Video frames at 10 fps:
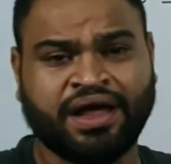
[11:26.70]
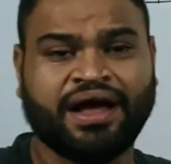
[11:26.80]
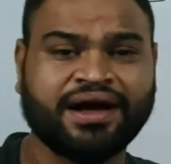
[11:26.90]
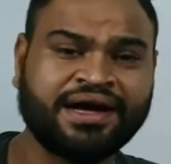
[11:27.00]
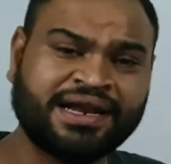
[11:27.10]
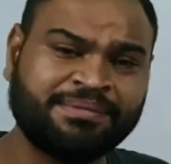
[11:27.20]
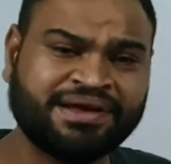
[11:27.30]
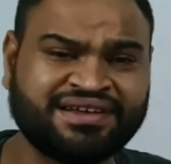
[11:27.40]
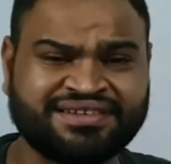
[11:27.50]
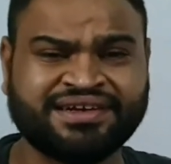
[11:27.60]
अगर हमें
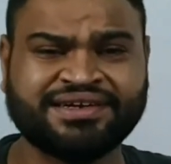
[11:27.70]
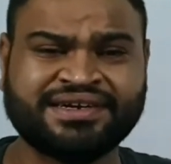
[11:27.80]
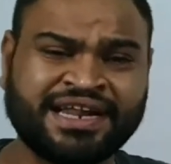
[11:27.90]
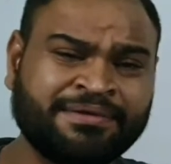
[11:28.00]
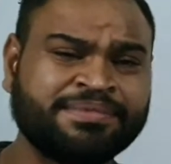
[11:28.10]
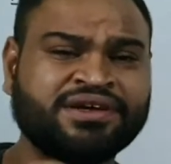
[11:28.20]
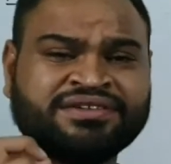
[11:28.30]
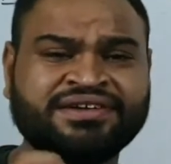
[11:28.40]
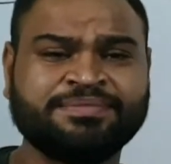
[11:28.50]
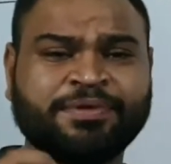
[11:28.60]
किसी टाइम
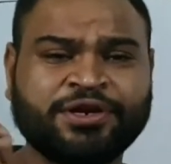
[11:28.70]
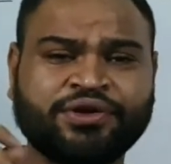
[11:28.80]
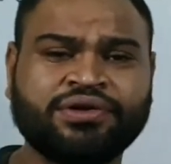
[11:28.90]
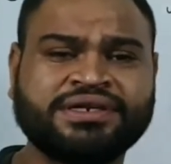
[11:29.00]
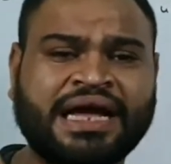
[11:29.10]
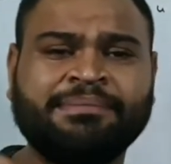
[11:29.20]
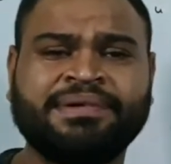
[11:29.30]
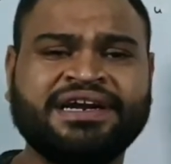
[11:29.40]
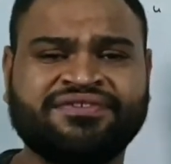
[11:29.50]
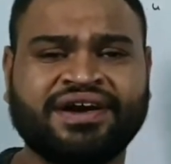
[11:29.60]
किसी पर्टिकुलर टाइम
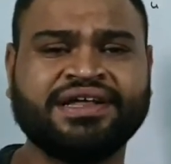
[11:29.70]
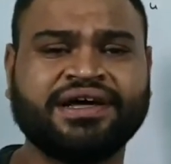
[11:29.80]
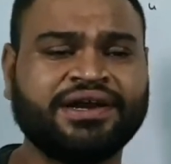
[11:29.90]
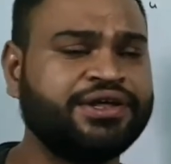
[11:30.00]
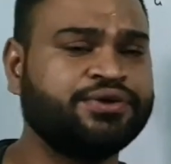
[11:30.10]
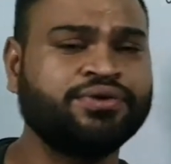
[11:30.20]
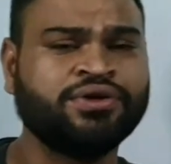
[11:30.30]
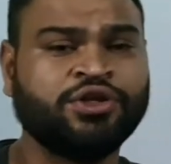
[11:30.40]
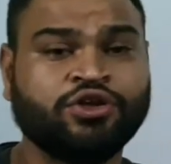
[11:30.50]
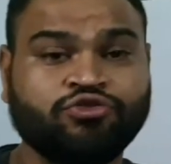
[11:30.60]
पे डिफाइन करनी हो
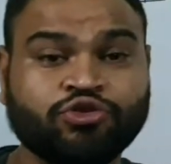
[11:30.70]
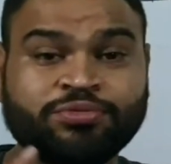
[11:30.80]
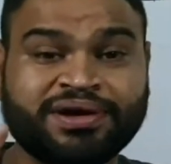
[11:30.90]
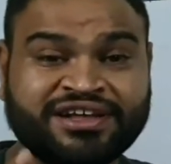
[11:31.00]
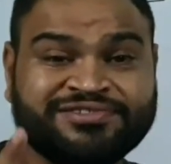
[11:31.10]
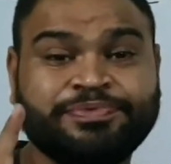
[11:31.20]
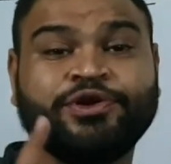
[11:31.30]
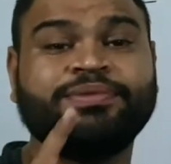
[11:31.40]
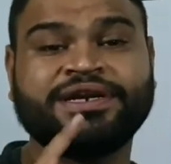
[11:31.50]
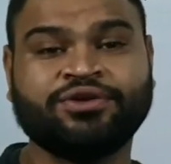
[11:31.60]
जो तुम्हारा
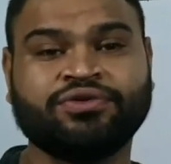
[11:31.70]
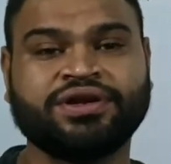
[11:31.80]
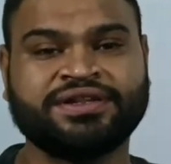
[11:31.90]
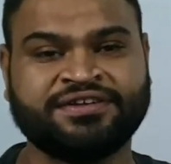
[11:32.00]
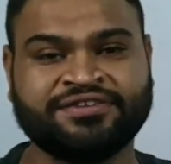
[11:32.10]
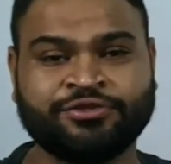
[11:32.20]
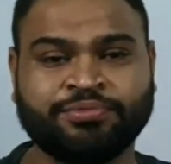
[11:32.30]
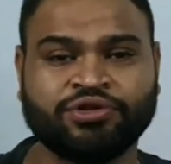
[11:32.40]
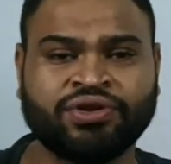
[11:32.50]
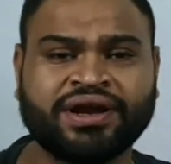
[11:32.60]
स्पीडोमीटर नोट करता है जैसे तुम
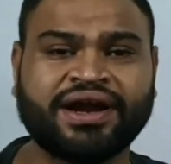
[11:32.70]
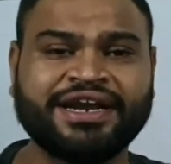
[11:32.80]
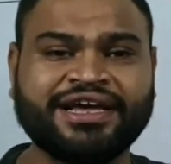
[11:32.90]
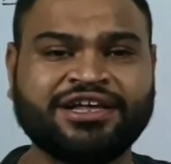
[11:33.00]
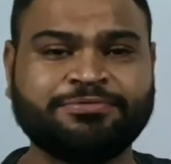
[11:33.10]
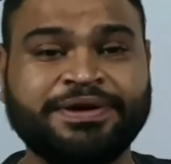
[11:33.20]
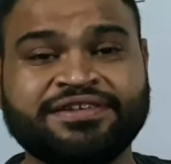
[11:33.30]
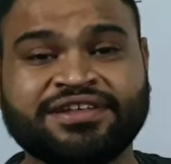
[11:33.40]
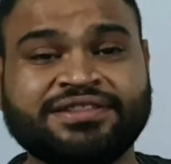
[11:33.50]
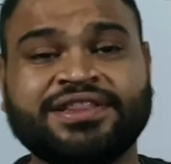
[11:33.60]
बोलते हो ना गाड़ी की स्पीड
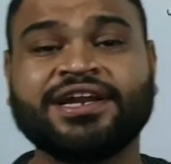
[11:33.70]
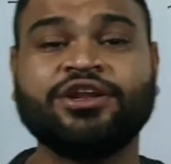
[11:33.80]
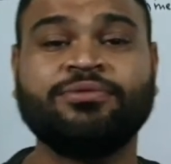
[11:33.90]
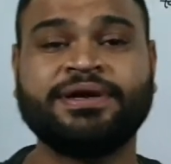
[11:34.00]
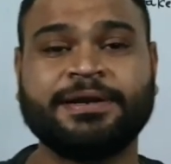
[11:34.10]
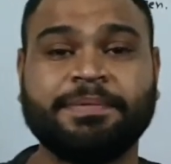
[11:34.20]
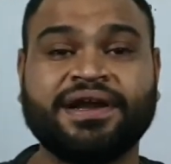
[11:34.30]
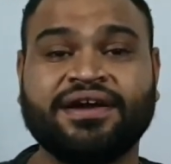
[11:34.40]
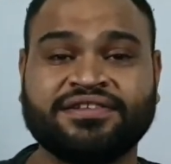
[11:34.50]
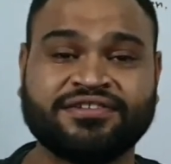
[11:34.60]
सत्तर किलोमीटर पर
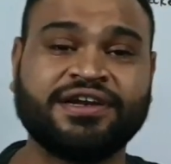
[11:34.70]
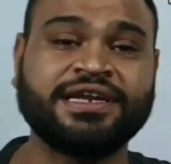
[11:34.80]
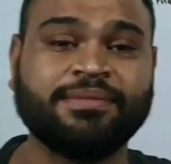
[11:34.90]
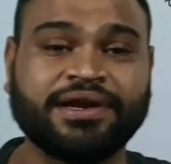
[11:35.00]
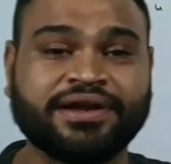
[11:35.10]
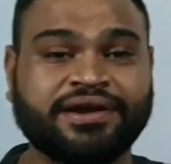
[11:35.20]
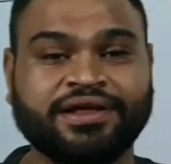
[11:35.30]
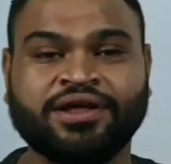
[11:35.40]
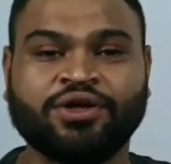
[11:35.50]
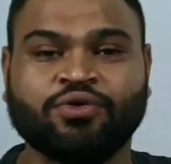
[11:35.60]
आवर से चल रही है हमारी गाड़ी
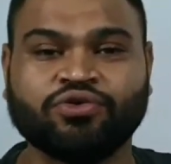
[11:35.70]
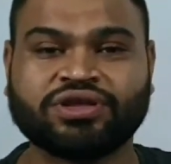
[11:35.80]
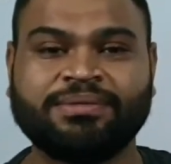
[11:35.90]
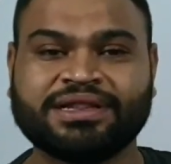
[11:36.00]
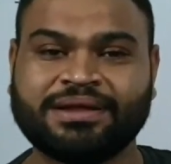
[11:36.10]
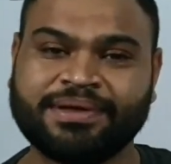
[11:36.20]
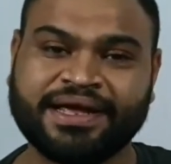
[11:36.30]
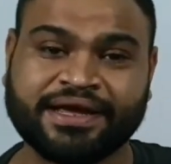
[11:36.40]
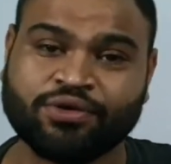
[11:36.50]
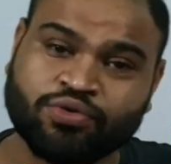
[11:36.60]
उसका मतलब ये
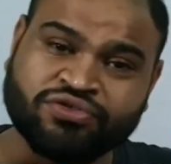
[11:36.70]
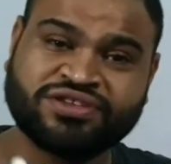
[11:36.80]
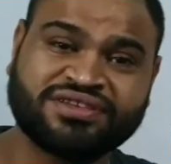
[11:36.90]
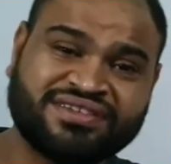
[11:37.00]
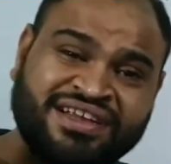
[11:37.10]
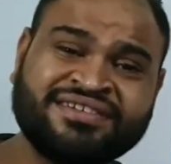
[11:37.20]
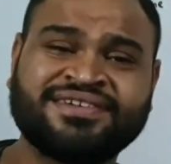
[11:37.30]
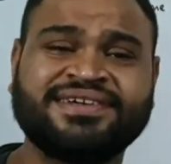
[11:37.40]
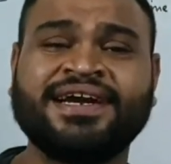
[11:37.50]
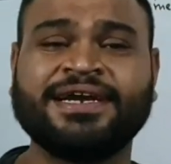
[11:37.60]
है कि उस
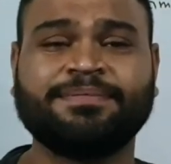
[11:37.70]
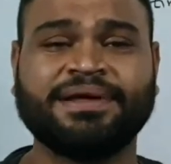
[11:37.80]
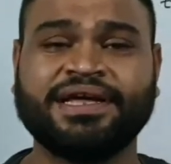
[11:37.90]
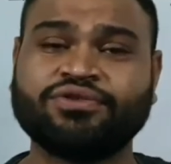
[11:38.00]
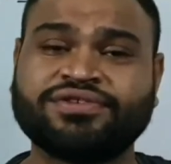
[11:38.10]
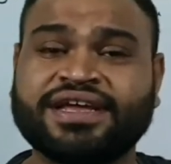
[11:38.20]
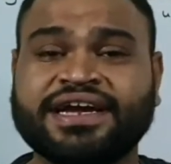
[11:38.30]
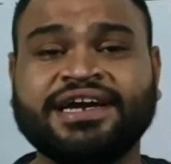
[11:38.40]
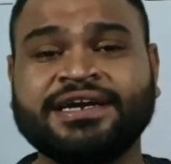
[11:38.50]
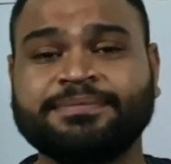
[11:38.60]
इंस्टेंट पे या उस
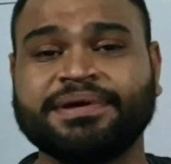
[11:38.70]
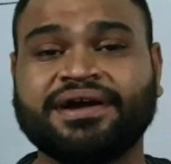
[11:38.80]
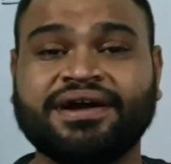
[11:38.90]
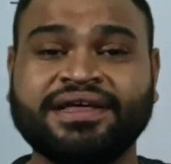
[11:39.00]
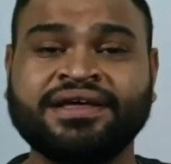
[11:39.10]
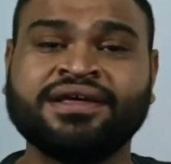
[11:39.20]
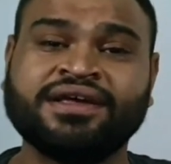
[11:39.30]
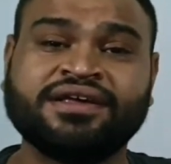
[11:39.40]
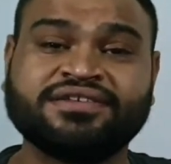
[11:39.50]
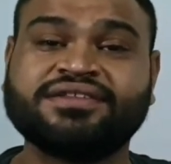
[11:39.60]
सेकंड पे गाड़ी
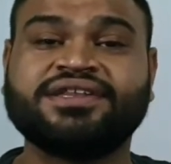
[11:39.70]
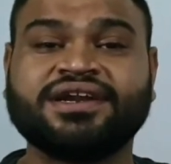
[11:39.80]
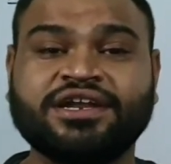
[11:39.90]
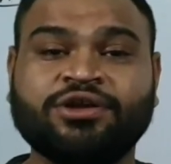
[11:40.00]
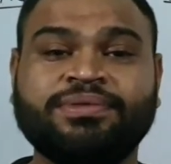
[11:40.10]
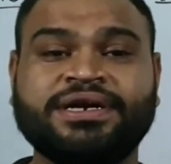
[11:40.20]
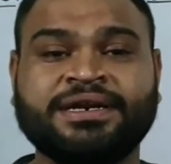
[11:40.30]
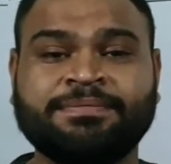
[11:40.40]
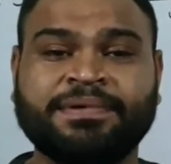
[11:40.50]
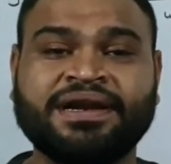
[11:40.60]
सत्तर
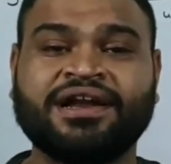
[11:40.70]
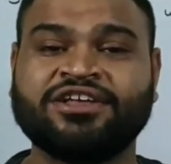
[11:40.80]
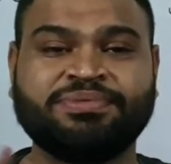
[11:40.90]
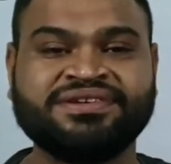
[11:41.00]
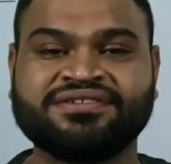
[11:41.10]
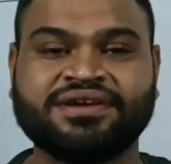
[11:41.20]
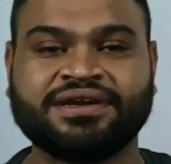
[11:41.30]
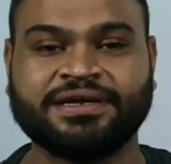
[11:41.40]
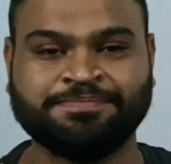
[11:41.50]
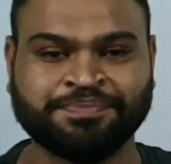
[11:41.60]
किलोमीटर पर आवर की स्पीड से चल
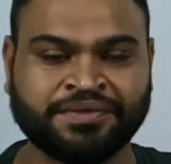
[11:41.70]
रही है